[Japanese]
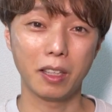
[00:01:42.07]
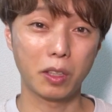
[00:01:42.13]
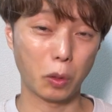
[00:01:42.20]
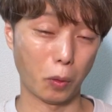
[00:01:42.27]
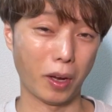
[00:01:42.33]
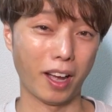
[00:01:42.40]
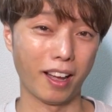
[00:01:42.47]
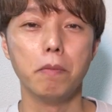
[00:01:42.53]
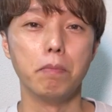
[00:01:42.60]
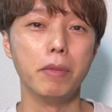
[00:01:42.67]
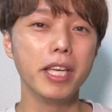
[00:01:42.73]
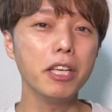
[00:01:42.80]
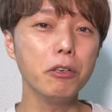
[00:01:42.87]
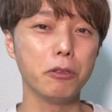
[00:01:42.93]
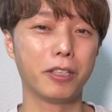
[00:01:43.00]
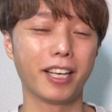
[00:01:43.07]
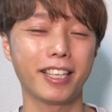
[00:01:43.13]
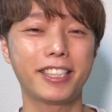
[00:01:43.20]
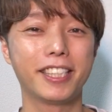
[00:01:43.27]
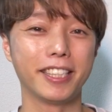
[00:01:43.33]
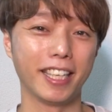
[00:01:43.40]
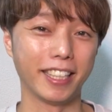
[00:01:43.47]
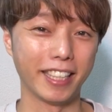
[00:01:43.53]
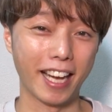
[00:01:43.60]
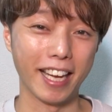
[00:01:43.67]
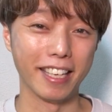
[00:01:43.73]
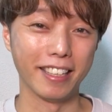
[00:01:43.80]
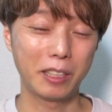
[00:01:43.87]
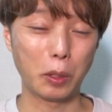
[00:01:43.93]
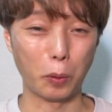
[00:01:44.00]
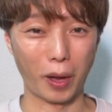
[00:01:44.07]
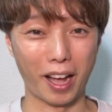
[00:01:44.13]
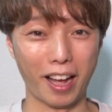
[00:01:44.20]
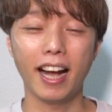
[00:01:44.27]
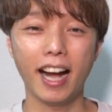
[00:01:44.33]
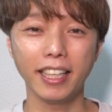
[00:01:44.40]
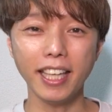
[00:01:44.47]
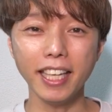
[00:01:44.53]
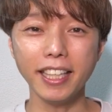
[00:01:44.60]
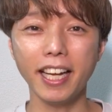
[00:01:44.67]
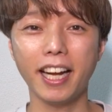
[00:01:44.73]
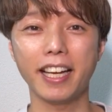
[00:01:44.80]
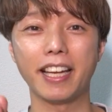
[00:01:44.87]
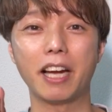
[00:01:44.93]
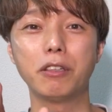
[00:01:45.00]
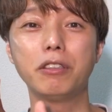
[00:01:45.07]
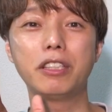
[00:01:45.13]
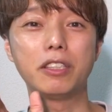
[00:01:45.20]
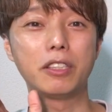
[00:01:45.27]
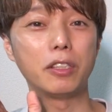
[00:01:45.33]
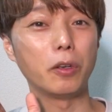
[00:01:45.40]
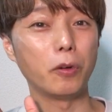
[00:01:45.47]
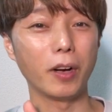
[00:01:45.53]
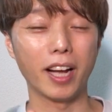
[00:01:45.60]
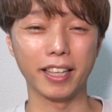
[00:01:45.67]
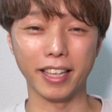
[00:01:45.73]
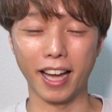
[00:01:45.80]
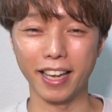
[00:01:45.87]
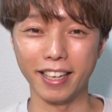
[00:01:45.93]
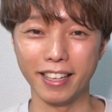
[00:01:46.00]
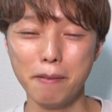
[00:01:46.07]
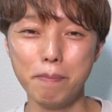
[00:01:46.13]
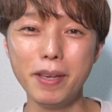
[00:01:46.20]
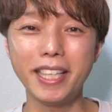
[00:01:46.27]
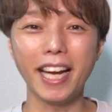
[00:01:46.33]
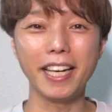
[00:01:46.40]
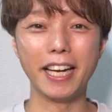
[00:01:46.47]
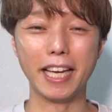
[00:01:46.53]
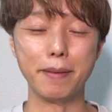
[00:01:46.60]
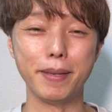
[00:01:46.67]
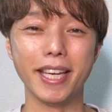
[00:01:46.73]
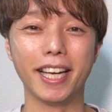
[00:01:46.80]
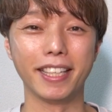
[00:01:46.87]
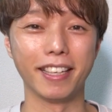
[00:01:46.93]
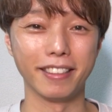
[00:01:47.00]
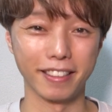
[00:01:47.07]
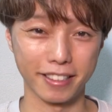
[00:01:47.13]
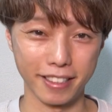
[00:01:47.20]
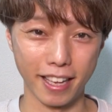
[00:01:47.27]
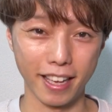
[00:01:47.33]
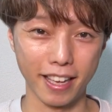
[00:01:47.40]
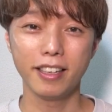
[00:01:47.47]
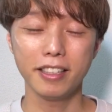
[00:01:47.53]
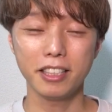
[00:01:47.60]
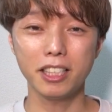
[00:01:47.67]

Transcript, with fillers: とか、見る価値がないとか、あなたがやる必要がないみたいな意味合いなんですね。